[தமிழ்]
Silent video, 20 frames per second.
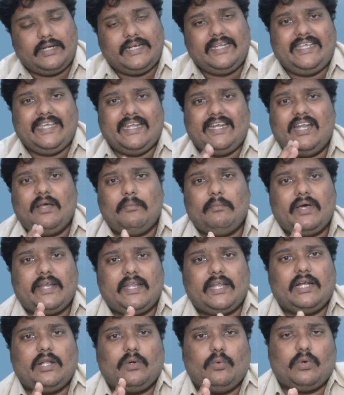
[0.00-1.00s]
நீ என்ன
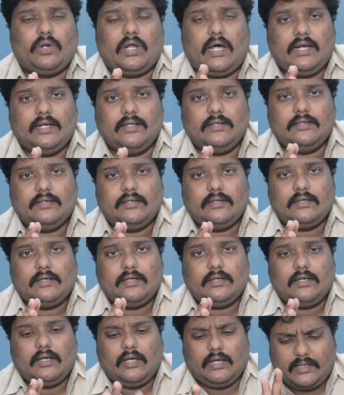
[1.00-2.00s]
மாதிரியான ஒரு ஆள்
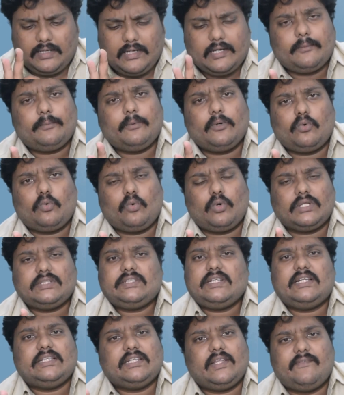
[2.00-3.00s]
கருப்பூர்
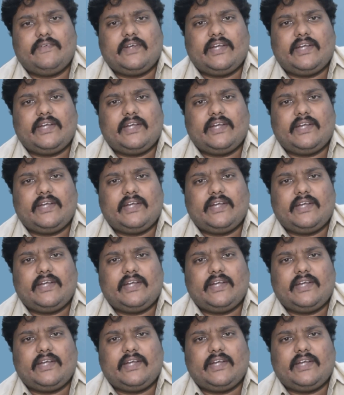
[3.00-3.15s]
கூட்டத்தில் அந்த